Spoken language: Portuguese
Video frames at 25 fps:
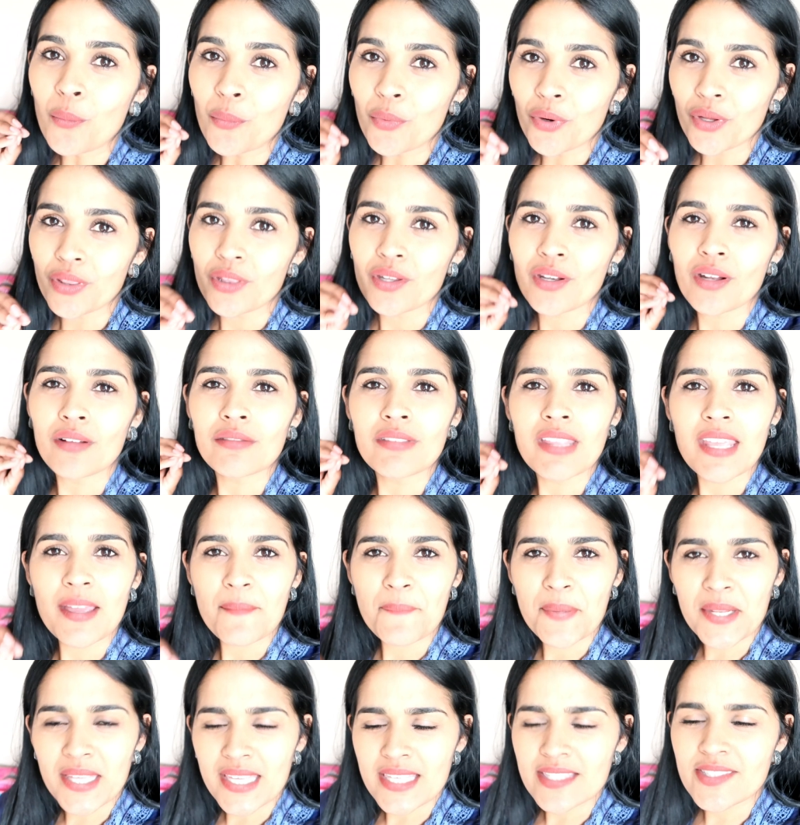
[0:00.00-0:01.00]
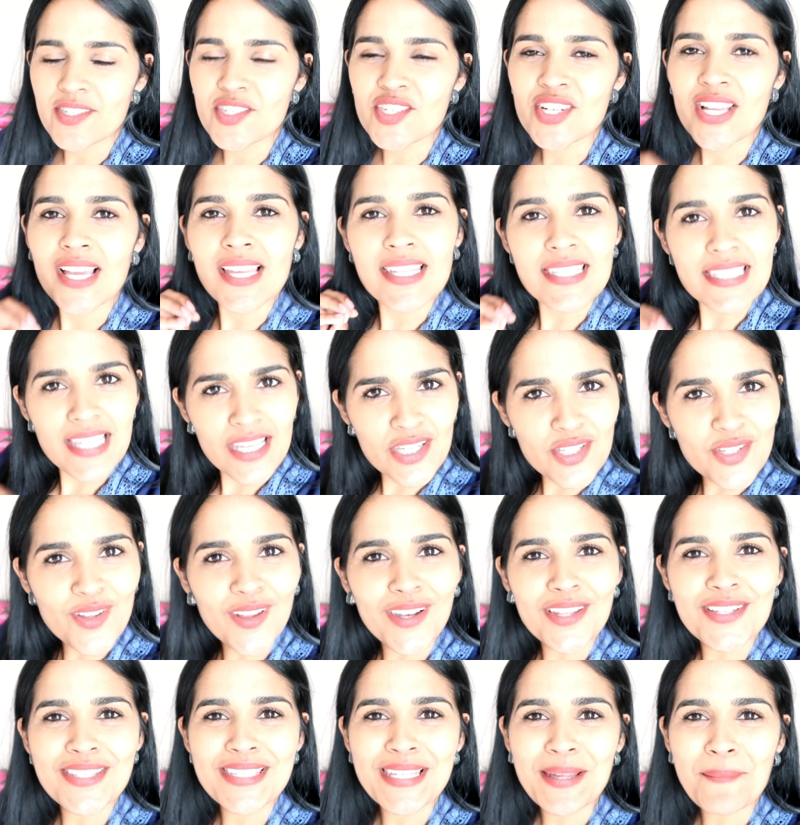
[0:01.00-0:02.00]
muito, não tenha preguiça de gastar
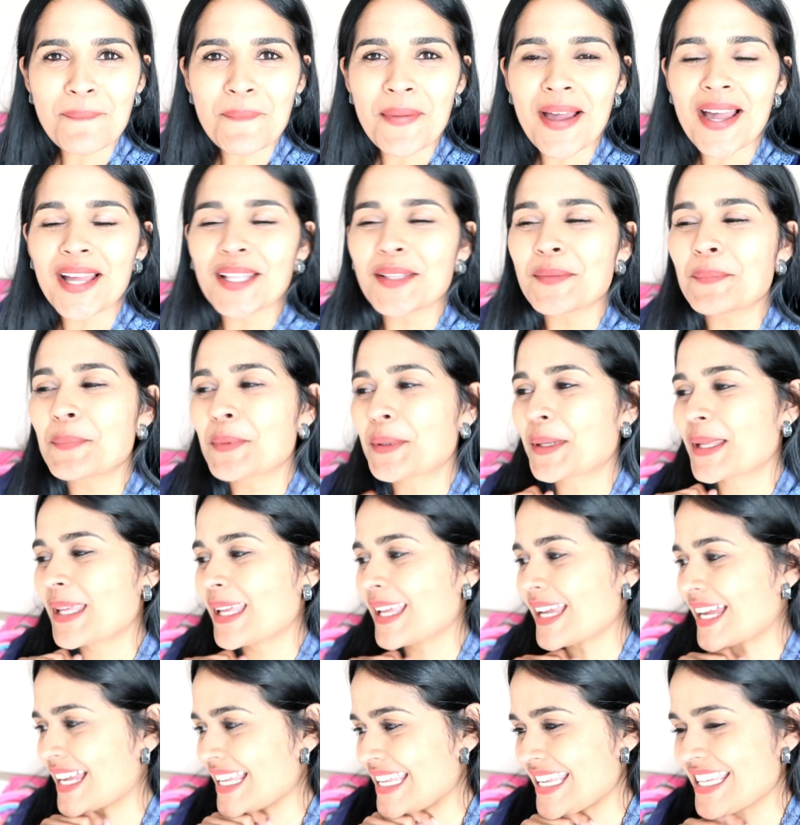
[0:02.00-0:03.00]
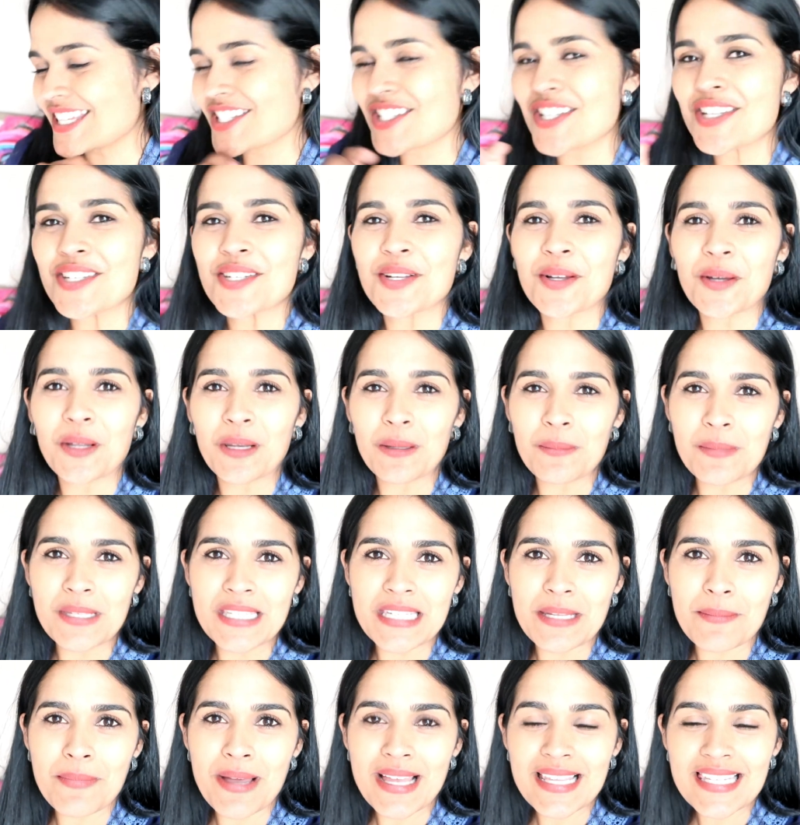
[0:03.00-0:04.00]
sola de sapato, porque aí a gente
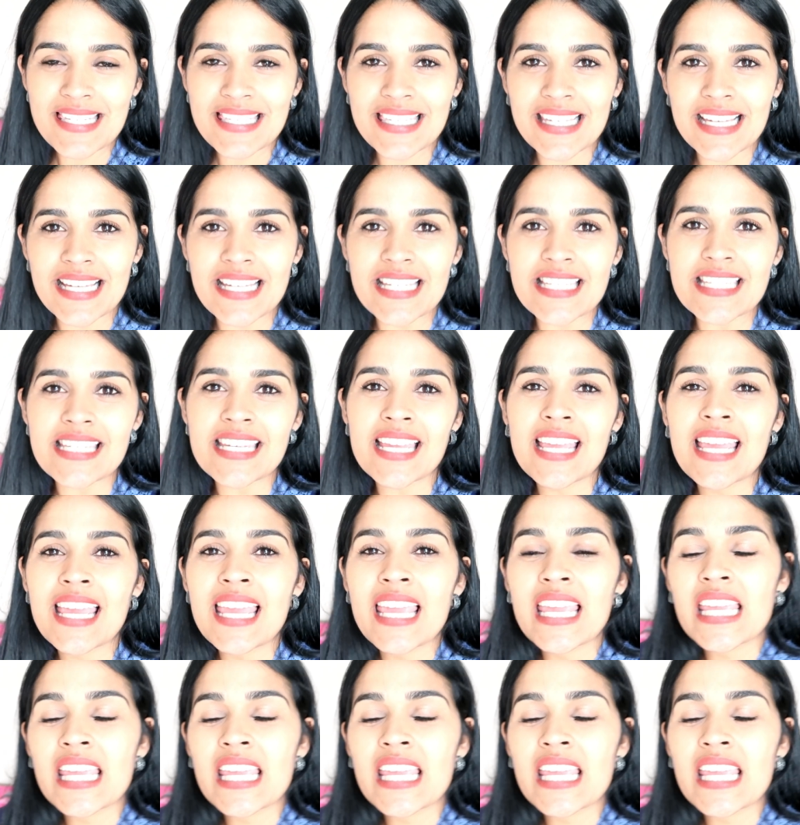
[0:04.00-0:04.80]
economiza bastante.